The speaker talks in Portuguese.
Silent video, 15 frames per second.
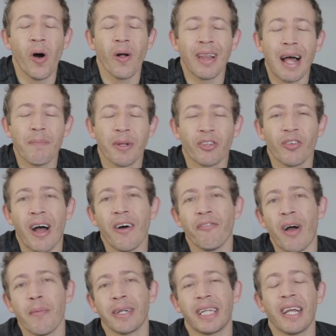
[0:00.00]
Olá pessoal,
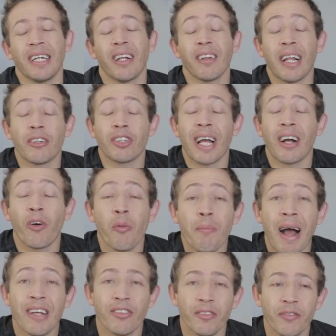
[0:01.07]
Fábio aqui, canal do lado de cá, com
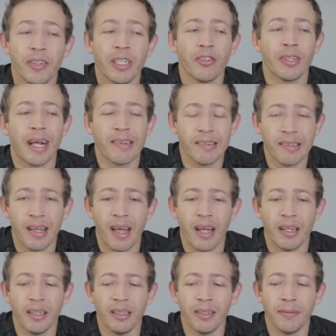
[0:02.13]
mais um vídeo da
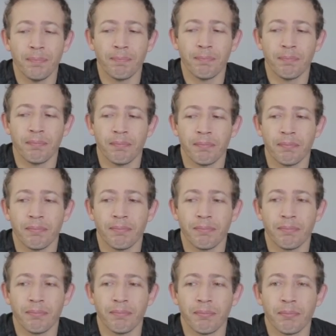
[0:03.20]
série.
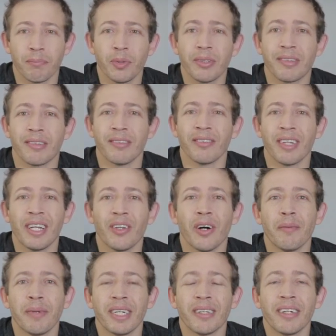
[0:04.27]
Putz, não dei
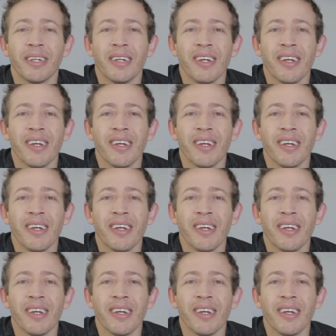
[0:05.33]
nome ainda.